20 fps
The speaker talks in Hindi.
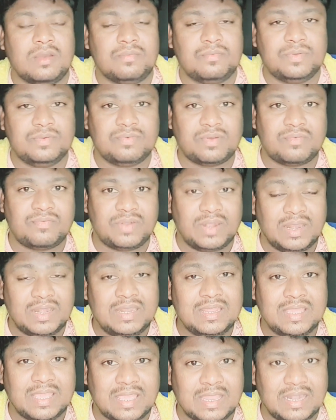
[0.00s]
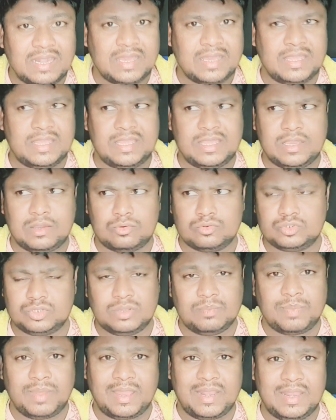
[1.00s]
फीफा फ्रेंडली खेल रहा है कुछ
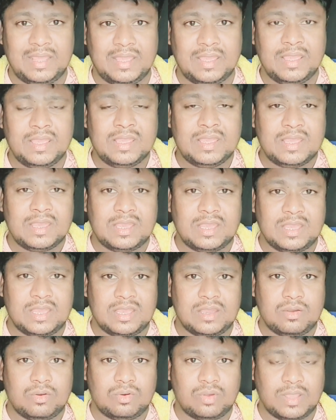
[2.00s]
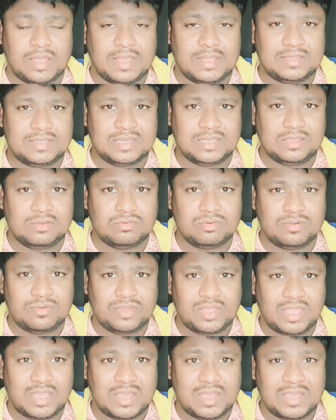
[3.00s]
दिन पहले वो गया था यू
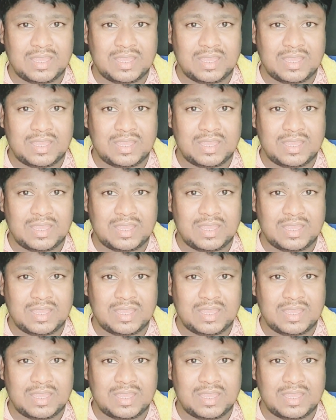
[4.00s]
e का